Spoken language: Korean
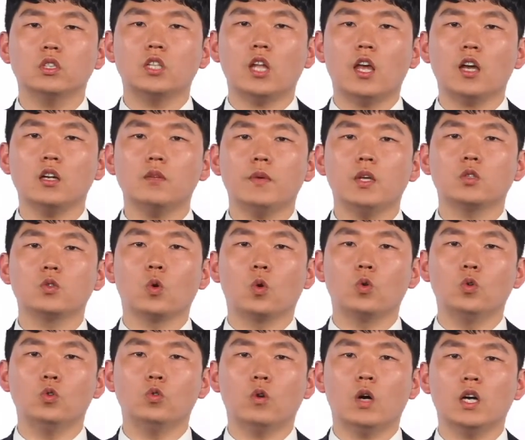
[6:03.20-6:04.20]
세금의
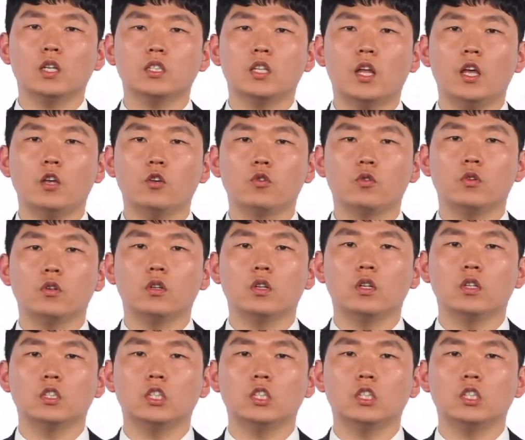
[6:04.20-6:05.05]
종류와 세율,